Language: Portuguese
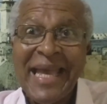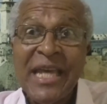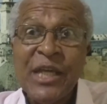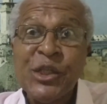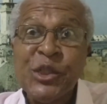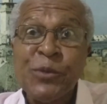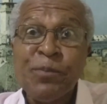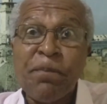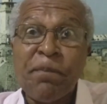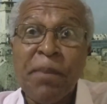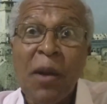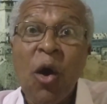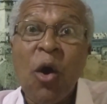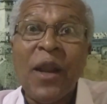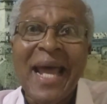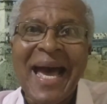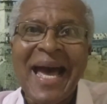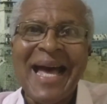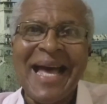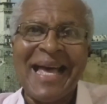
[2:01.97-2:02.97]

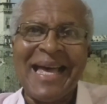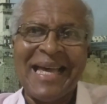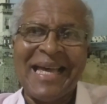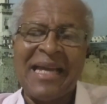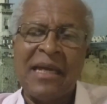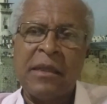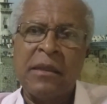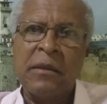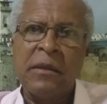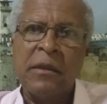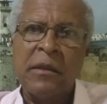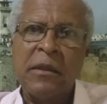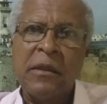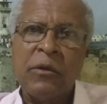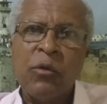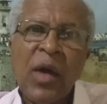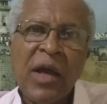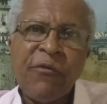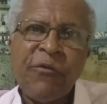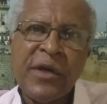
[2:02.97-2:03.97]
explorar
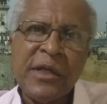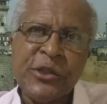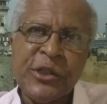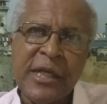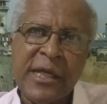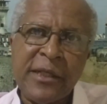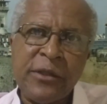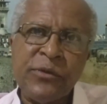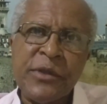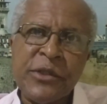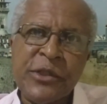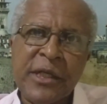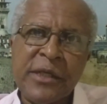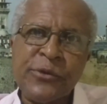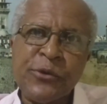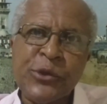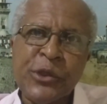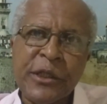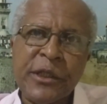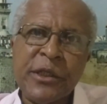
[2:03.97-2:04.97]
o Evangelho de
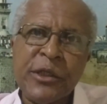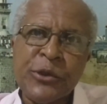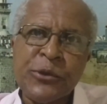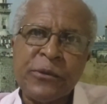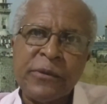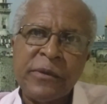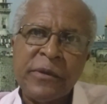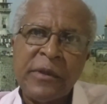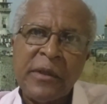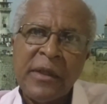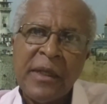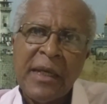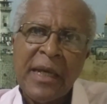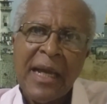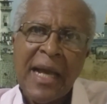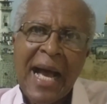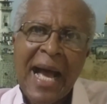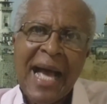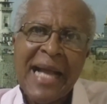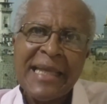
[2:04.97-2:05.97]
Jesus Cristo.
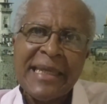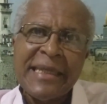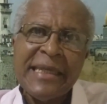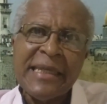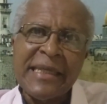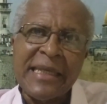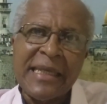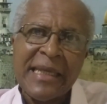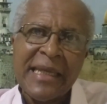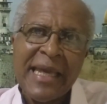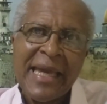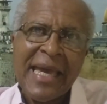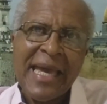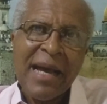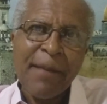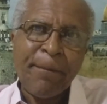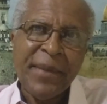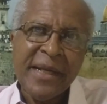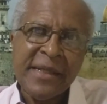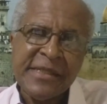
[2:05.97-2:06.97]
Aqui
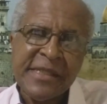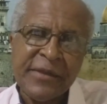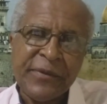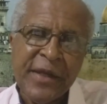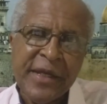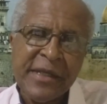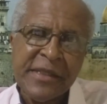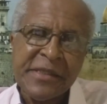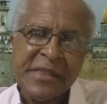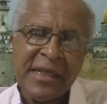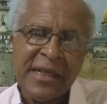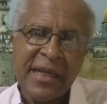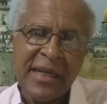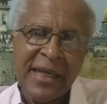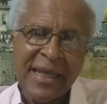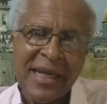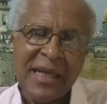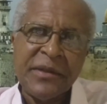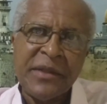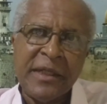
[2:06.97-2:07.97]
é a presidência,
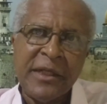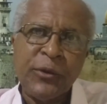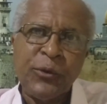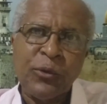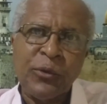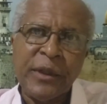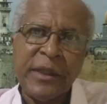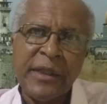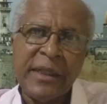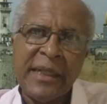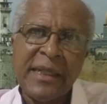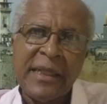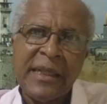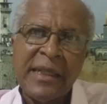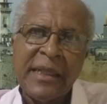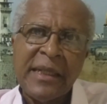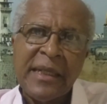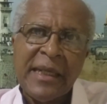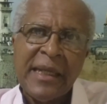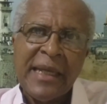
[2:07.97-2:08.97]
é a diretoria,
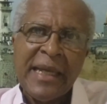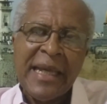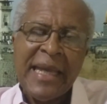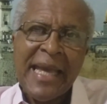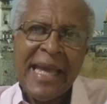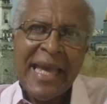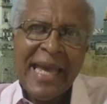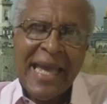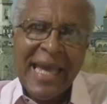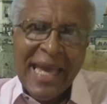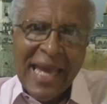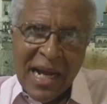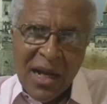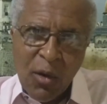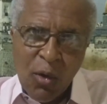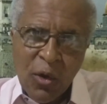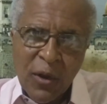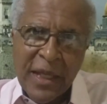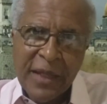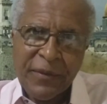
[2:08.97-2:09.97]
é a
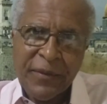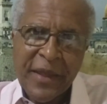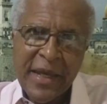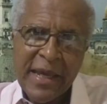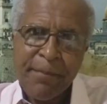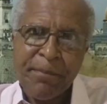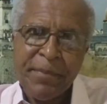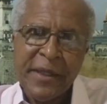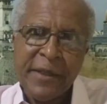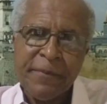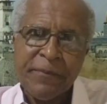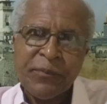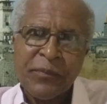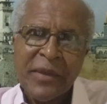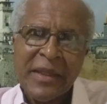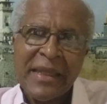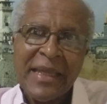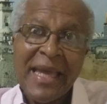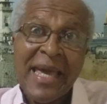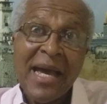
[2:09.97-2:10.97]
CONADEP,
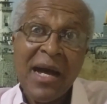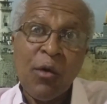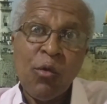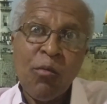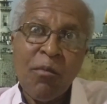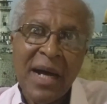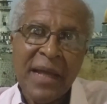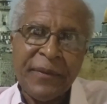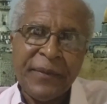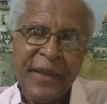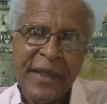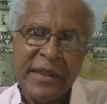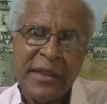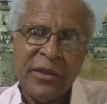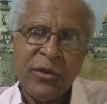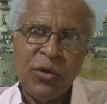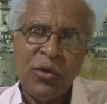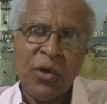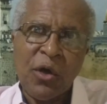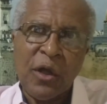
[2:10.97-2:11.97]
é a
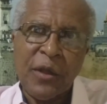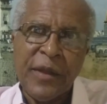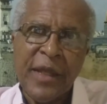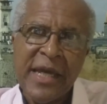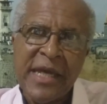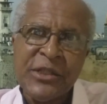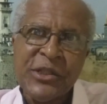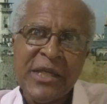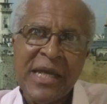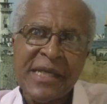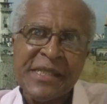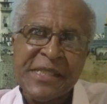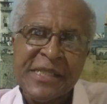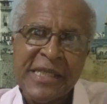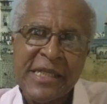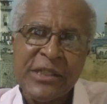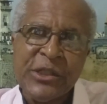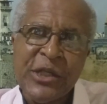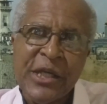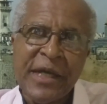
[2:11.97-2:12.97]
UMADENE do Nordeste, é a
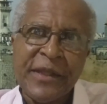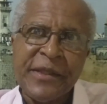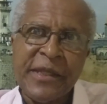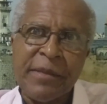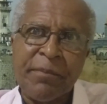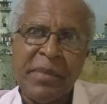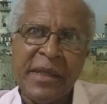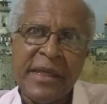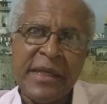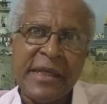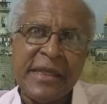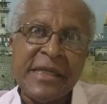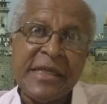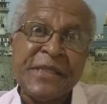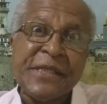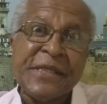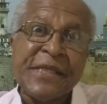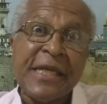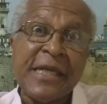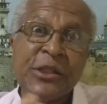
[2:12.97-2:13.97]
CGADB
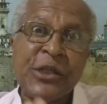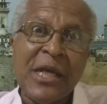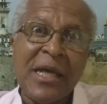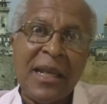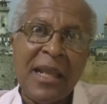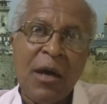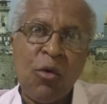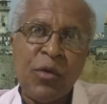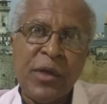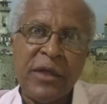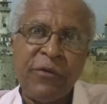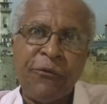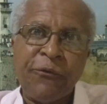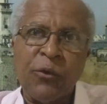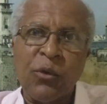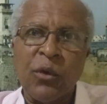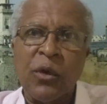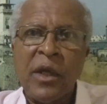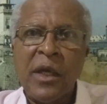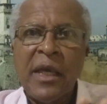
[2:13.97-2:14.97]
e seja lá o que
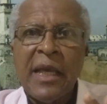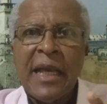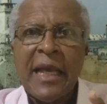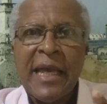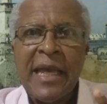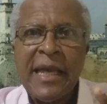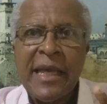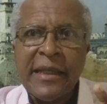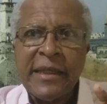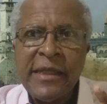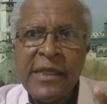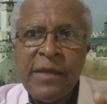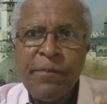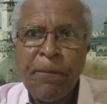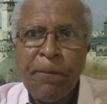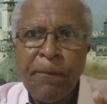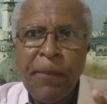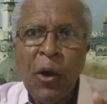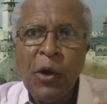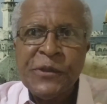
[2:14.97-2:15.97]
for. É
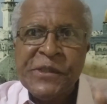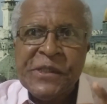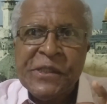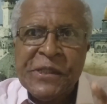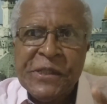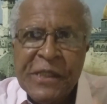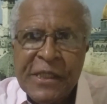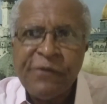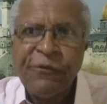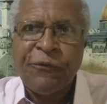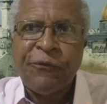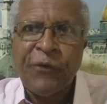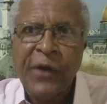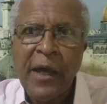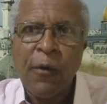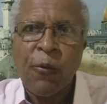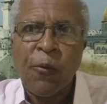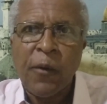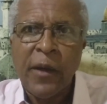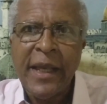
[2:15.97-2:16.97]

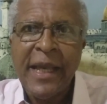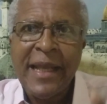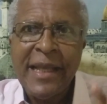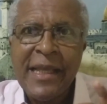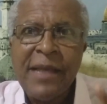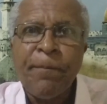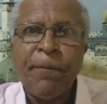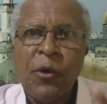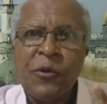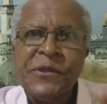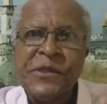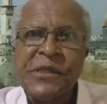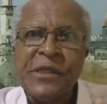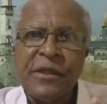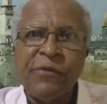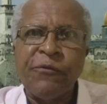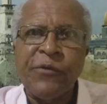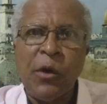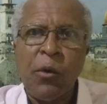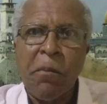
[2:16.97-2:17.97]
impossível, é
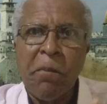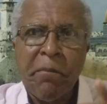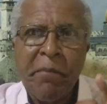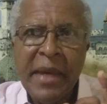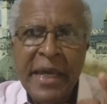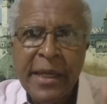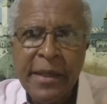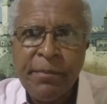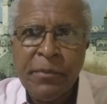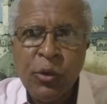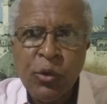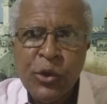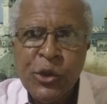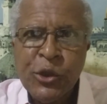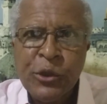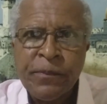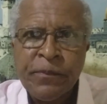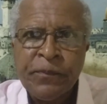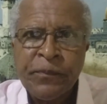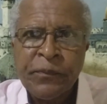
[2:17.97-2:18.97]
impossível
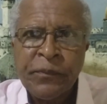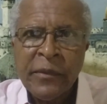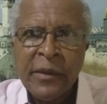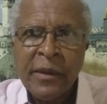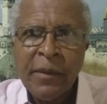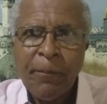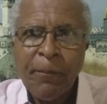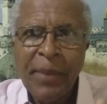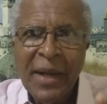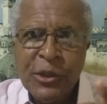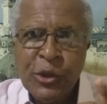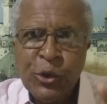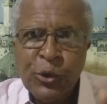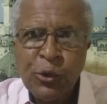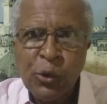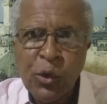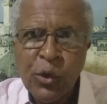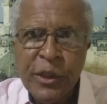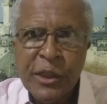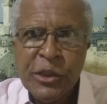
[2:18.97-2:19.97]
membros,
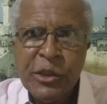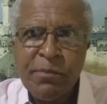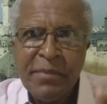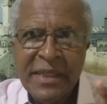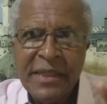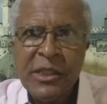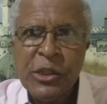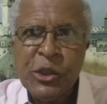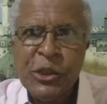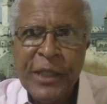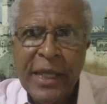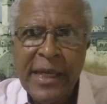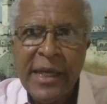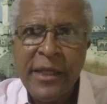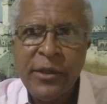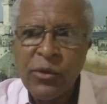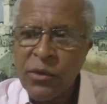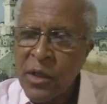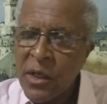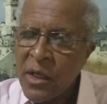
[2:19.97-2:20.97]
pastores,
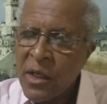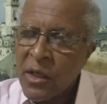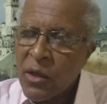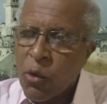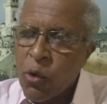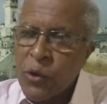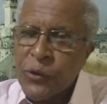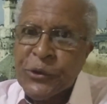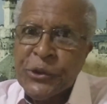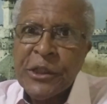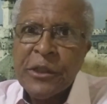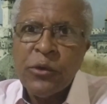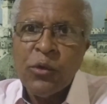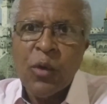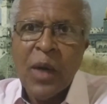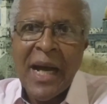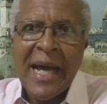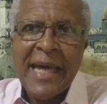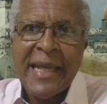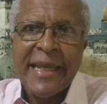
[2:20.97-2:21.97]
ministério
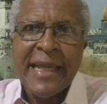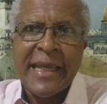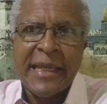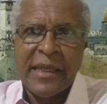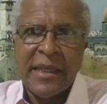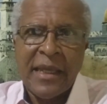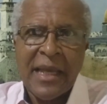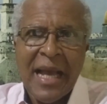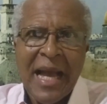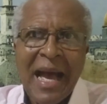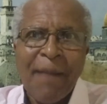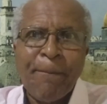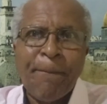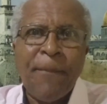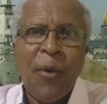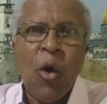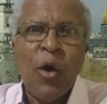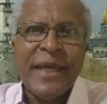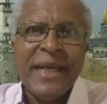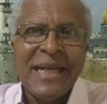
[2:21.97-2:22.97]
continuarem
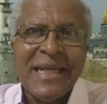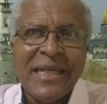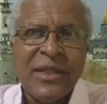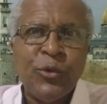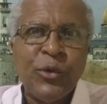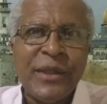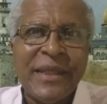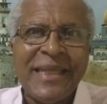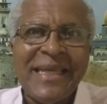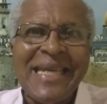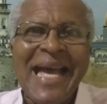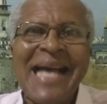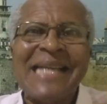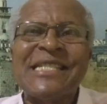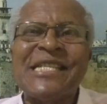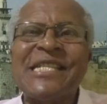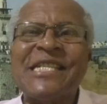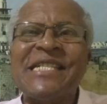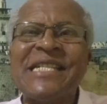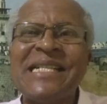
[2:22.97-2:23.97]
apoiando e
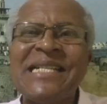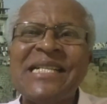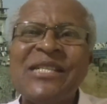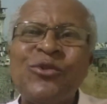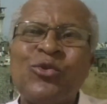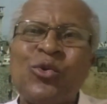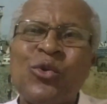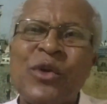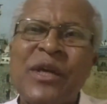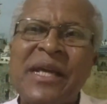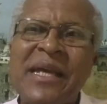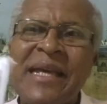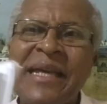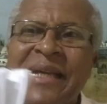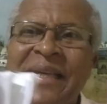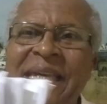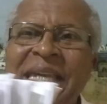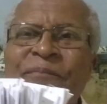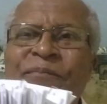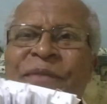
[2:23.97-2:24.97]
achando
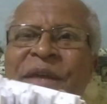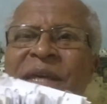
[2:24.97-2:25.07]
que